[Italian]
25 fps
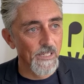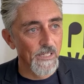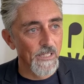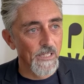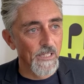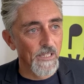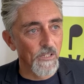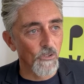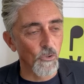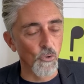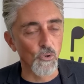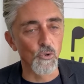
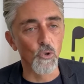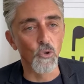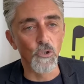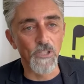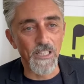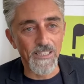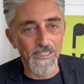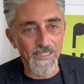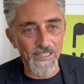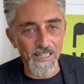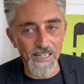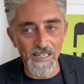non solo del
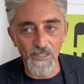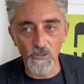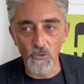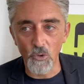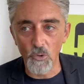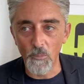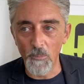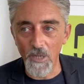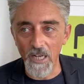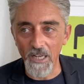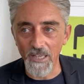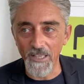teatro
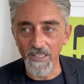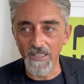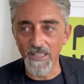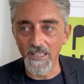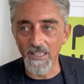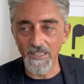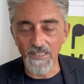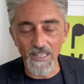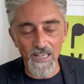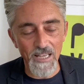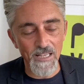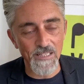ma anche della
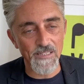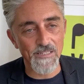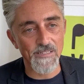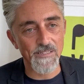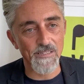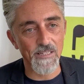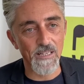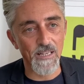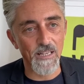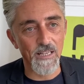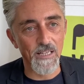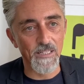
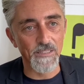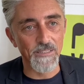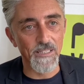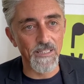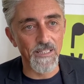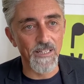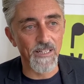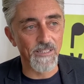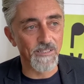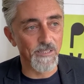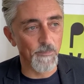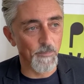danza, delle
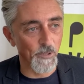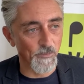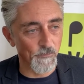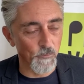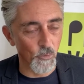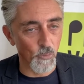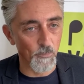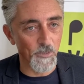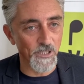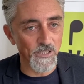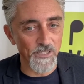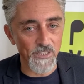arti
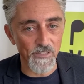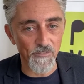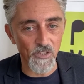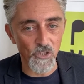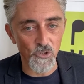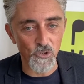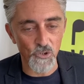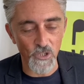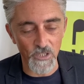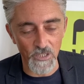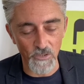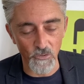performative, ci
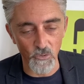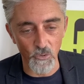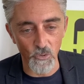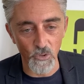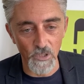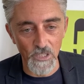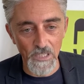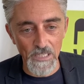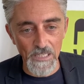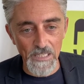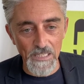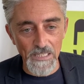saranno
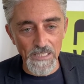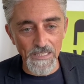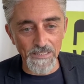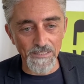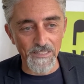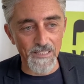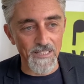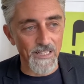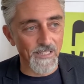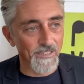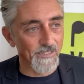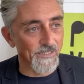
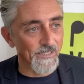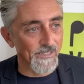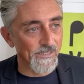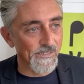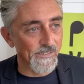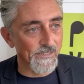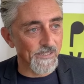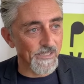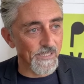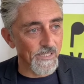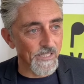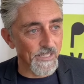degli
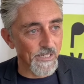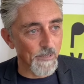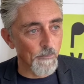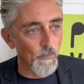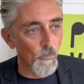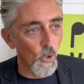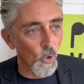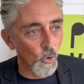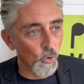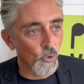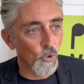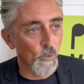artisti
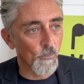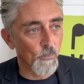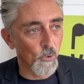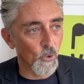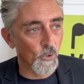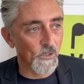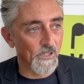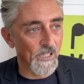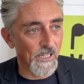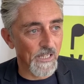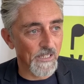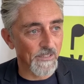molto
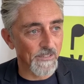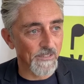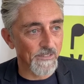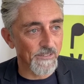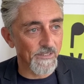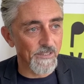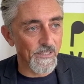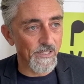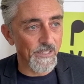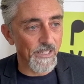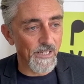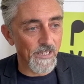
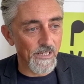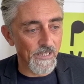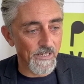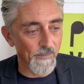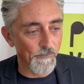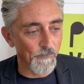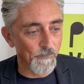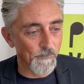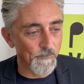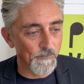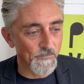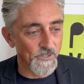importanti che
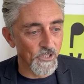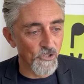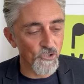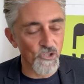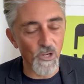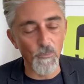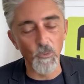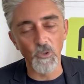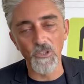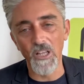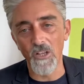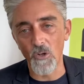
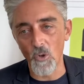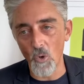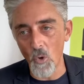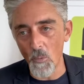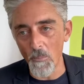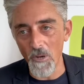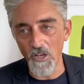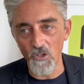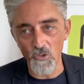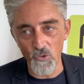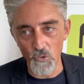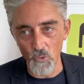diciamo da Roma
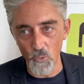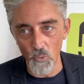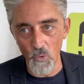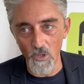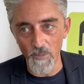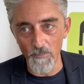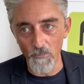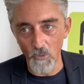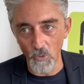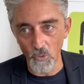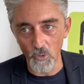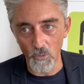in giù è
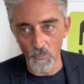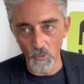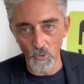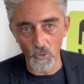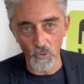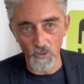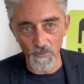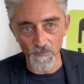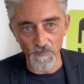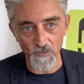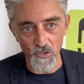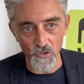molto molto
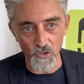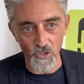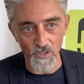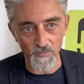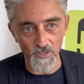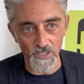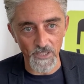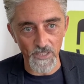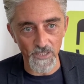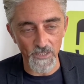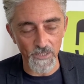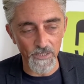difficile
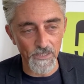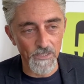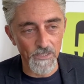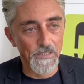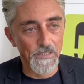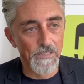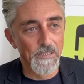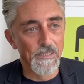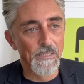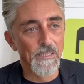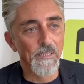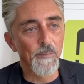vedere.
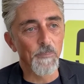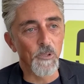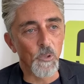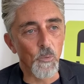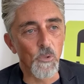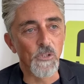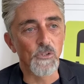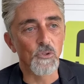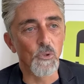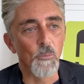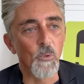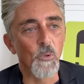Per cui
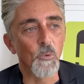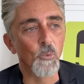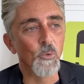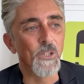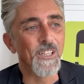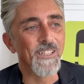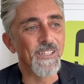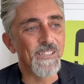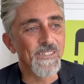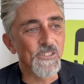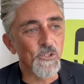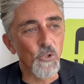insomma
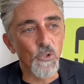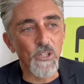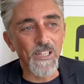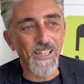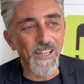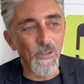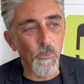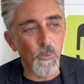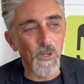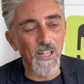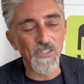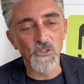un'edizione che è
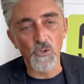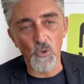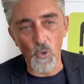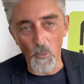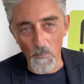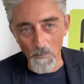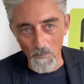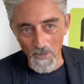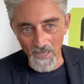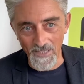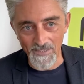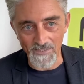una
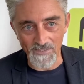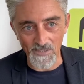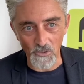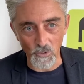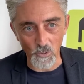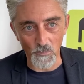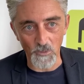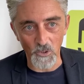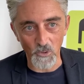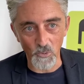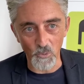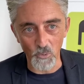scommessa,
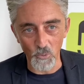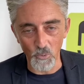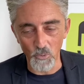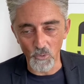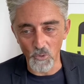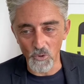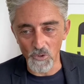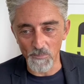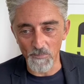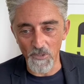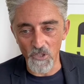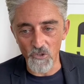soprattutto
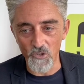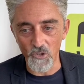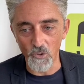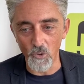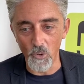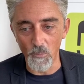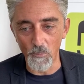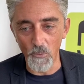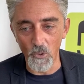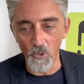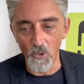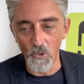specie
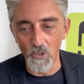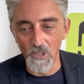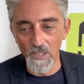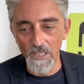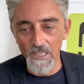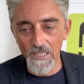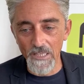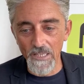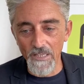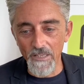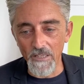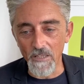dopo
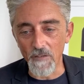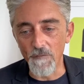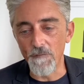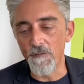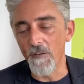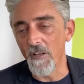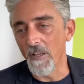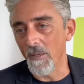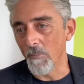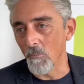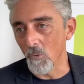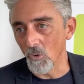il
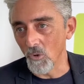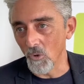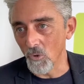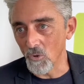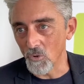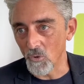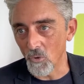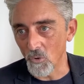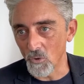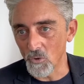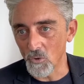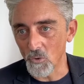fermo dello
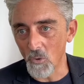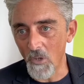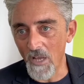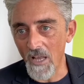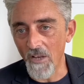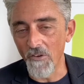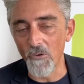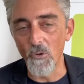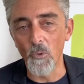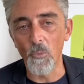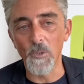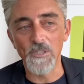scorso
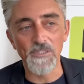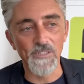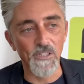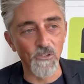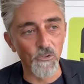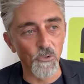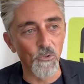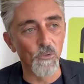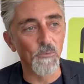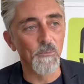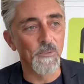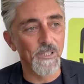anno,
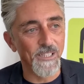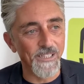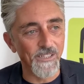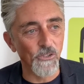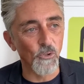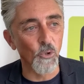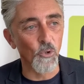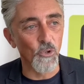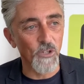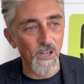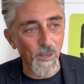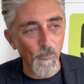quest'anno
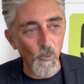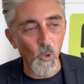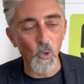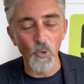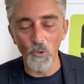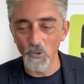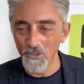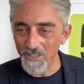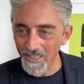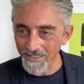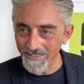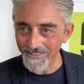ritorniamo con
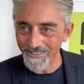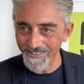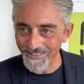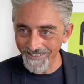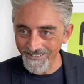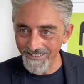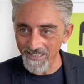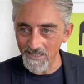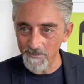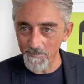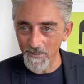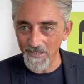tante
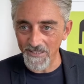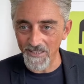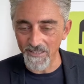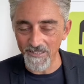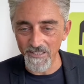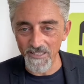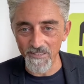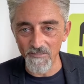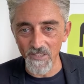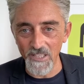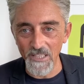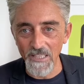tante
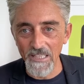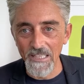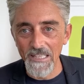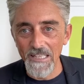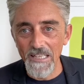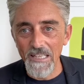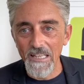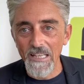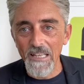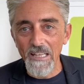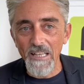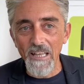aspettative
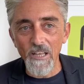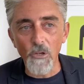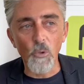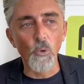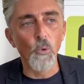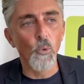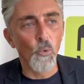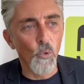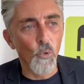e con un nuovo